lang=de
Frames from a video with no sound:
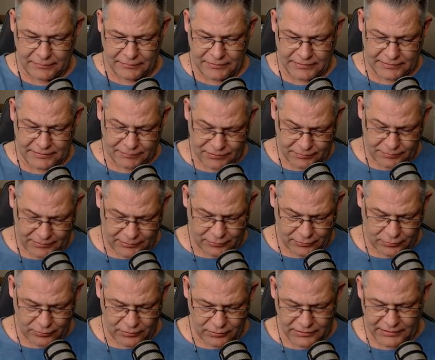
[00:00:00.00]
Jetzt muss man
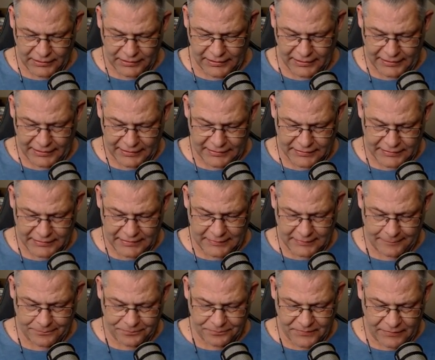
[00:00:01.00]
gucken, Die Hard
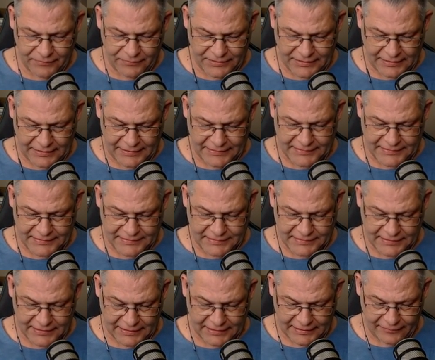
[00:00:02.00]
wird der letzte
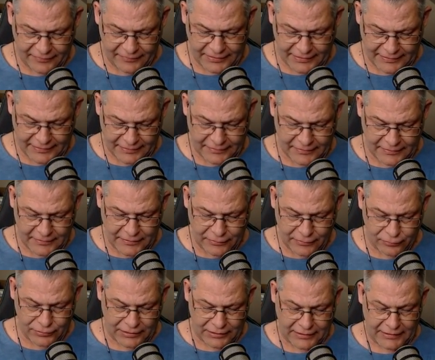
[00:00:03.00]
CK werden
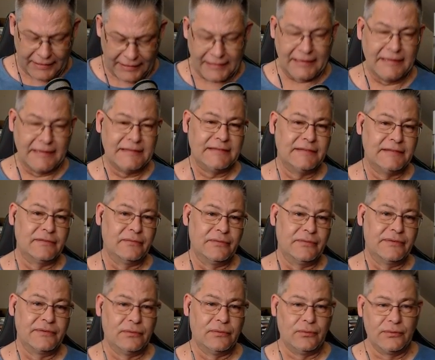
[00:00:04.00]
und alle anderen sind
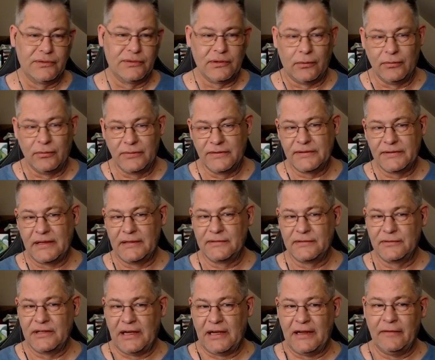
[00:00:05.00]
sowieso unter uns. Also
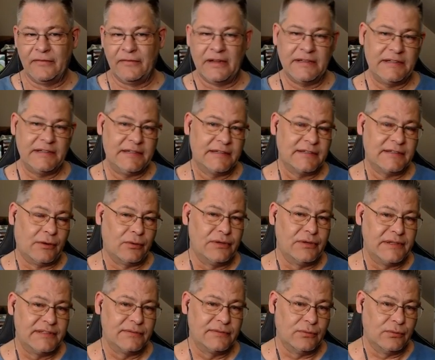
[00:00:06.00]
da erwarte ich jetzt auch
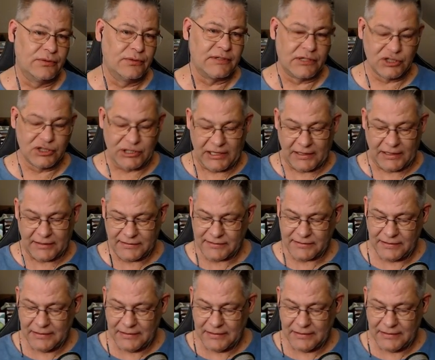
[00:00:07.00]
nicht so ultra starkes.